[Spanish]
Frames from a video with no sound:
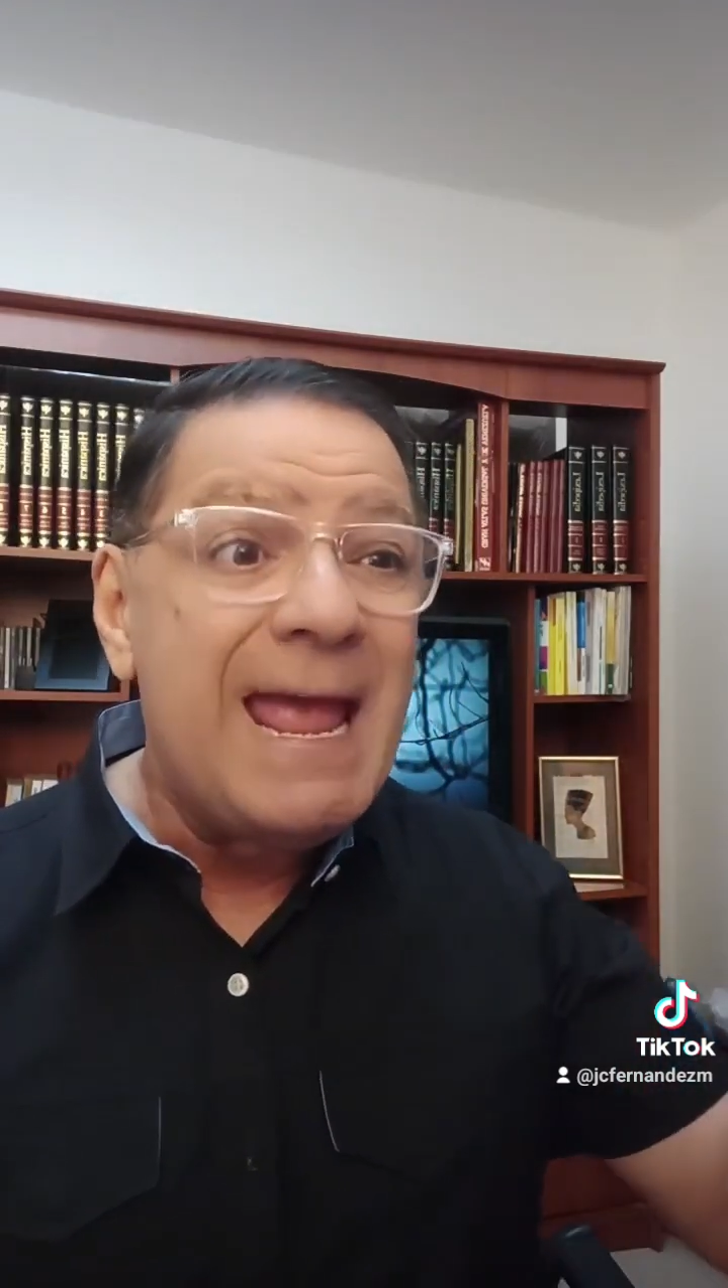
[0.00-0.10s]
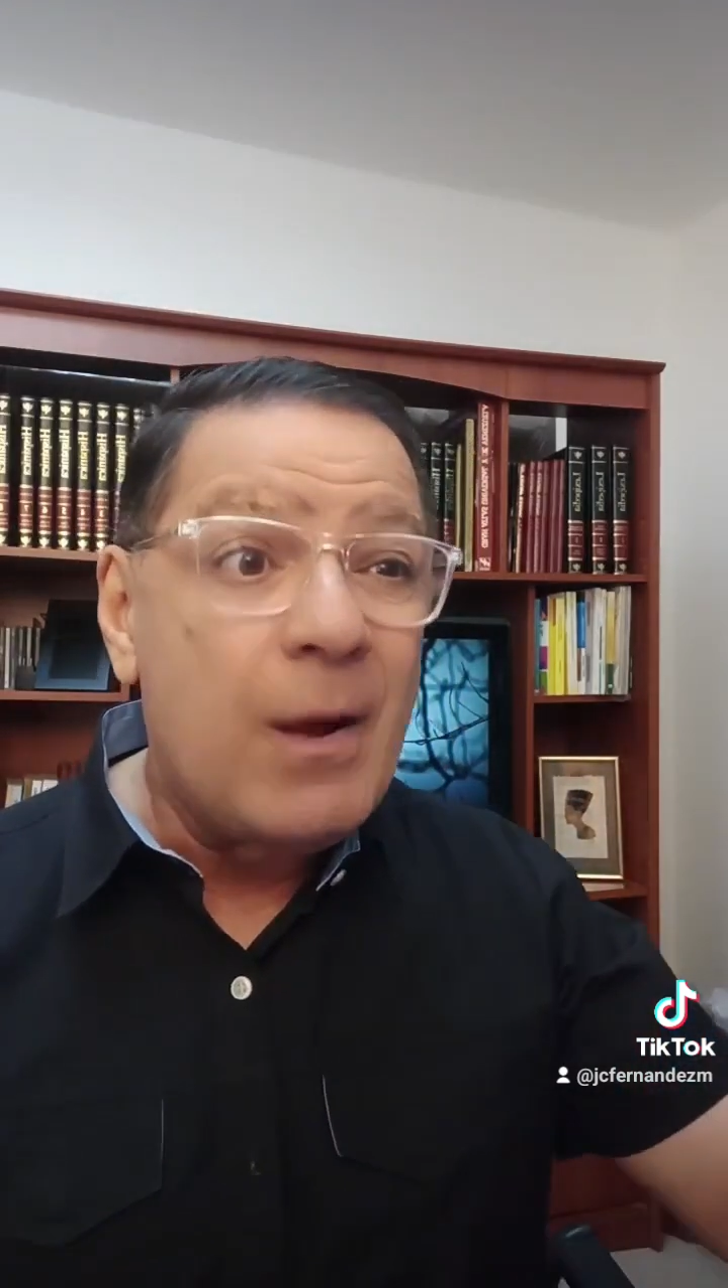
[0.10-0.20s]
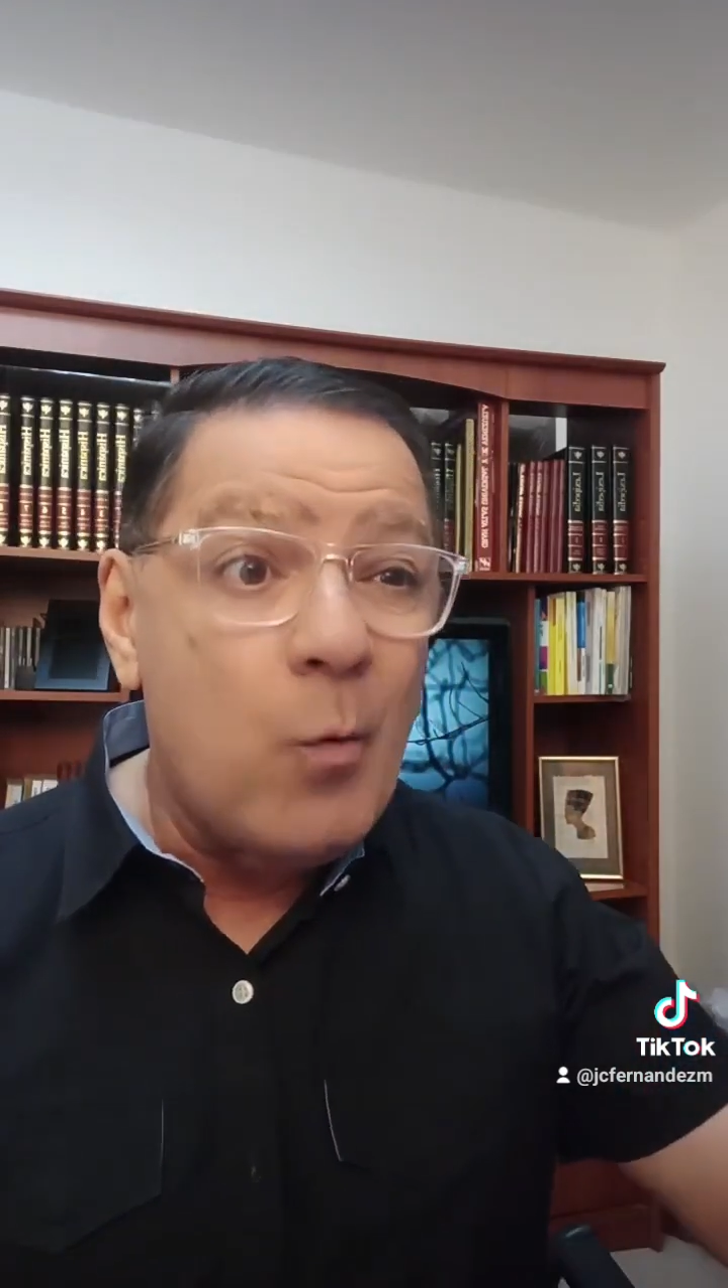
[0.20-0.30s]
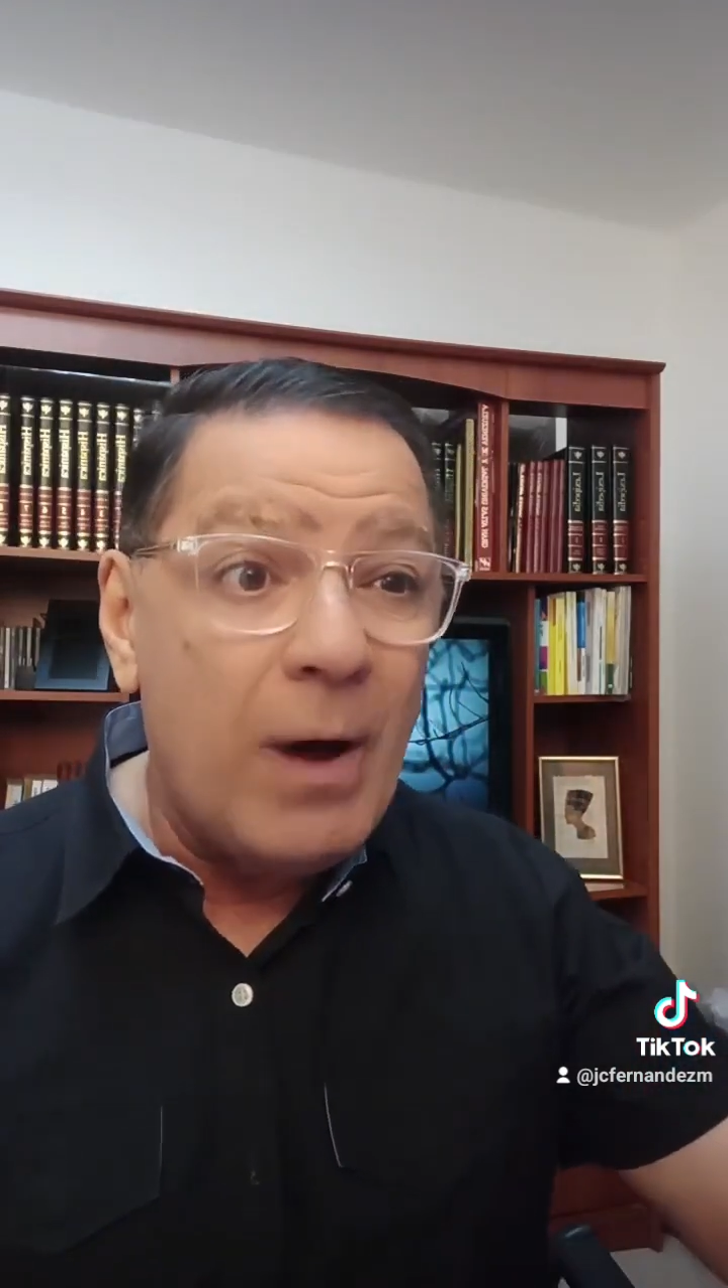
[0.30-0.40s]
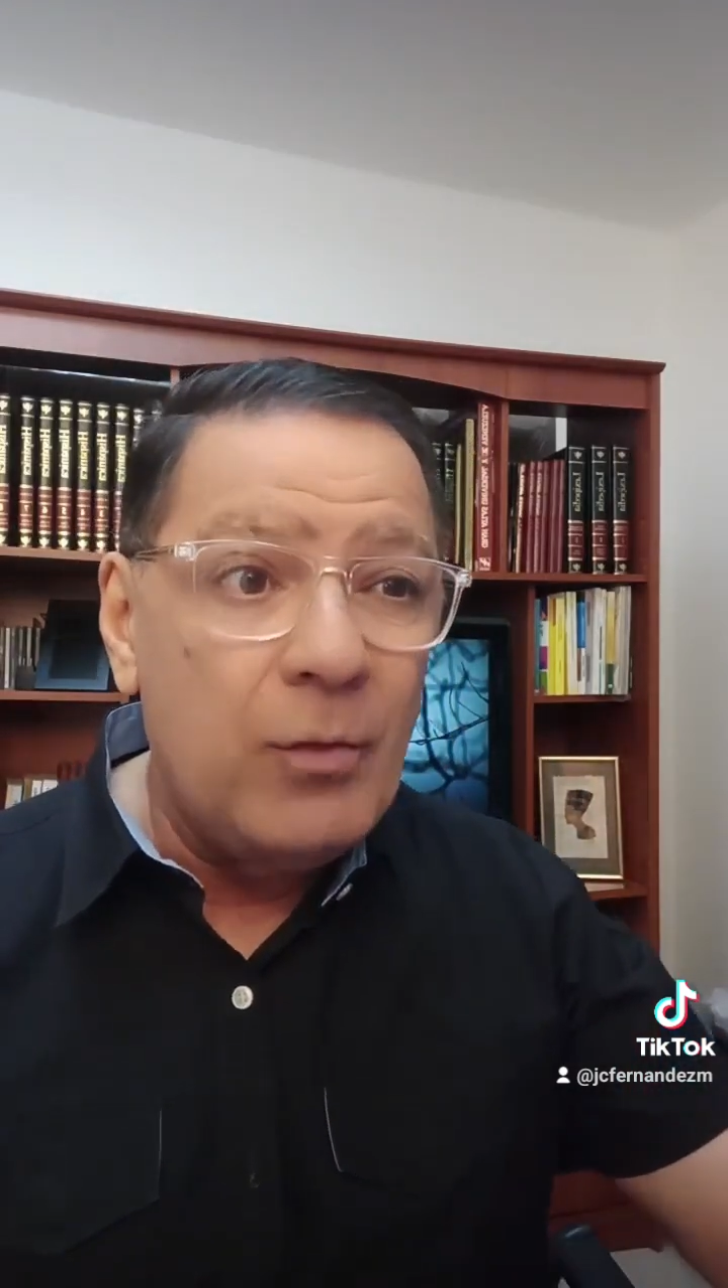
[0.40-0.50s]

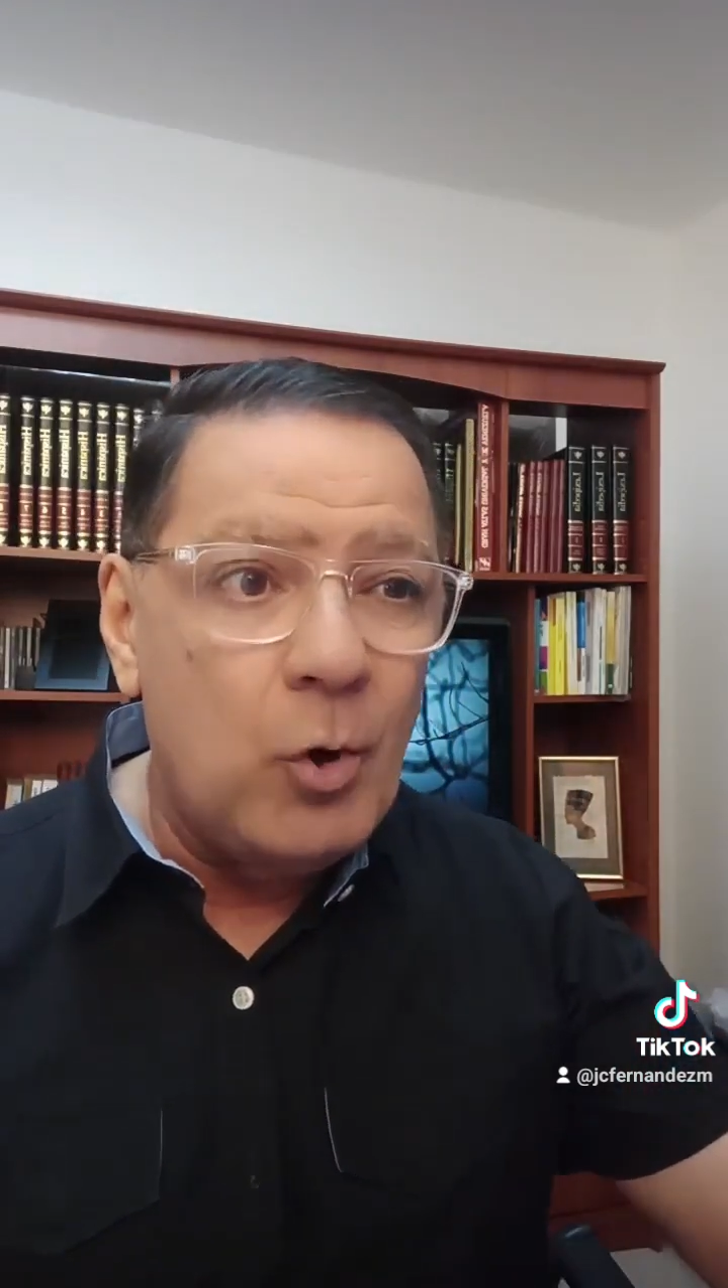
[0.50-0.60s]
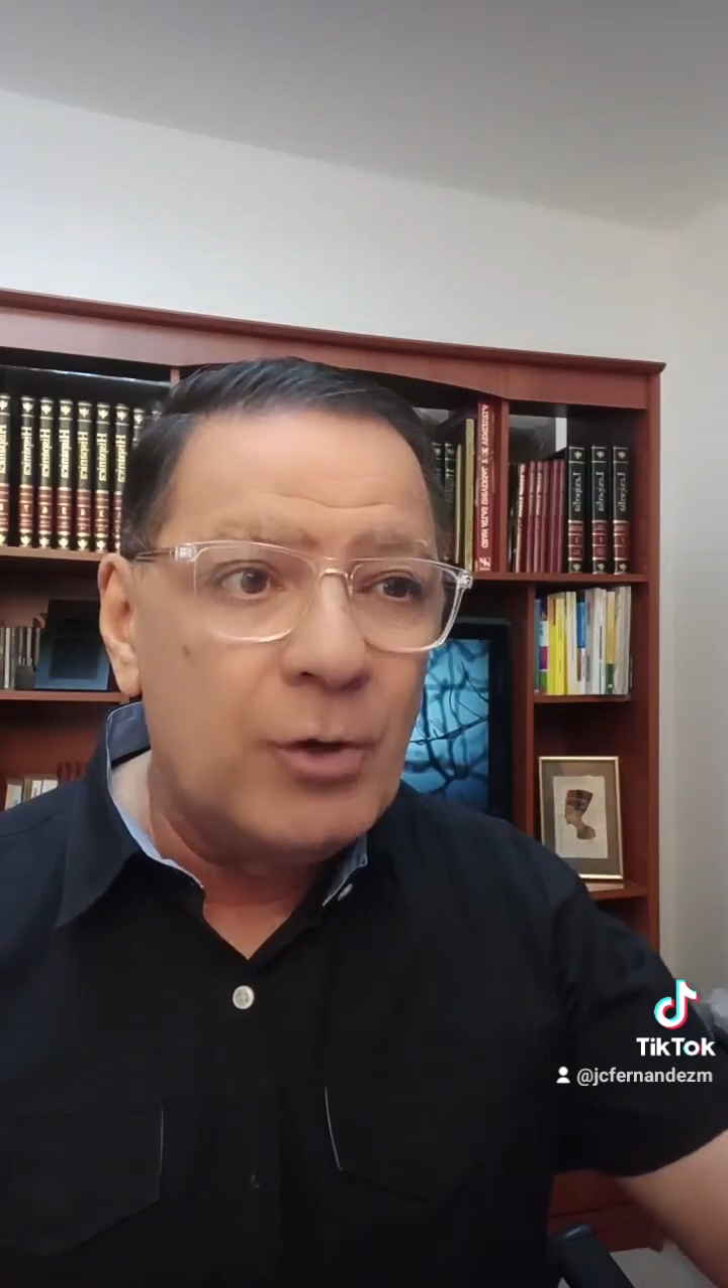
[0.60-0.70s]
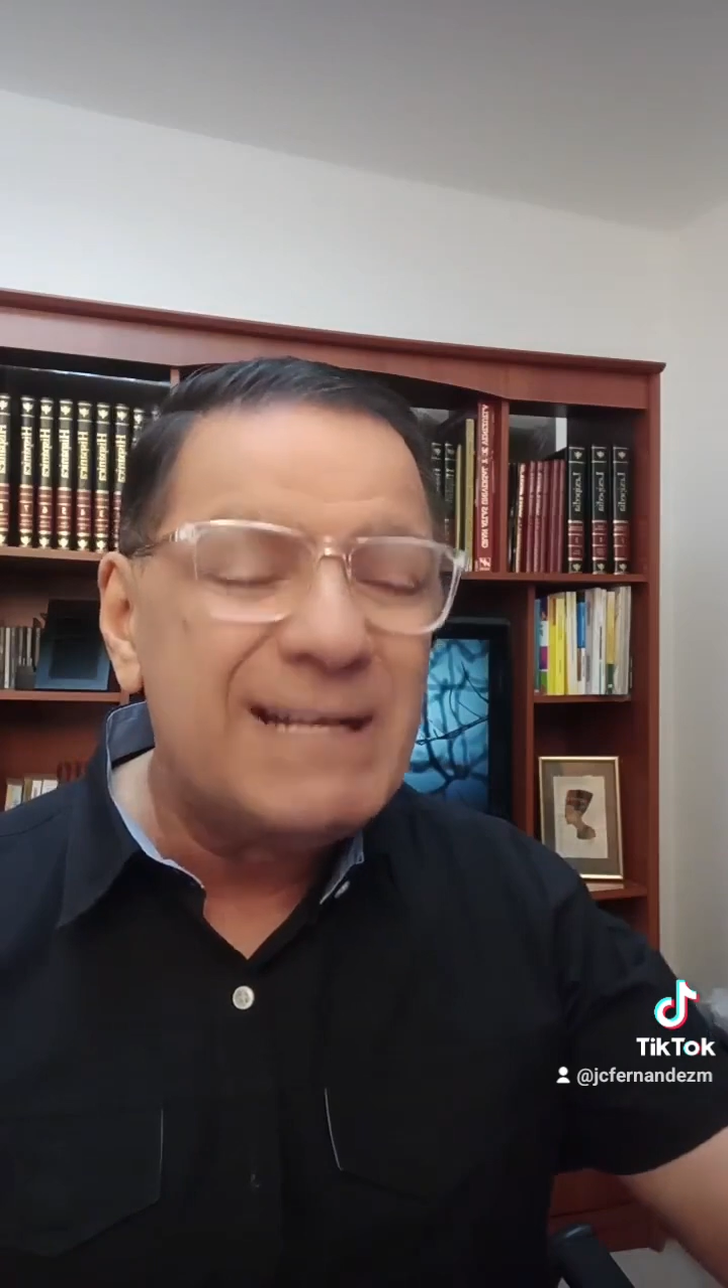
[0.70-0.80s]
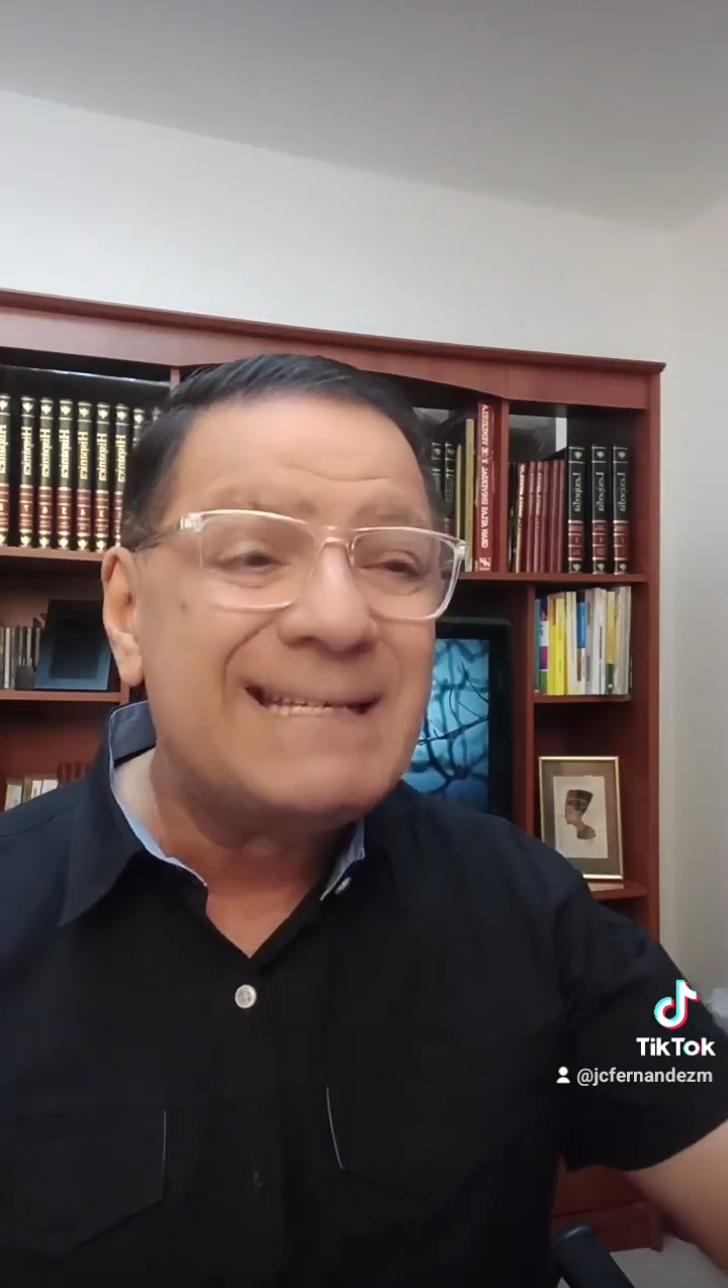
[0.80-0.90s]
Ecuador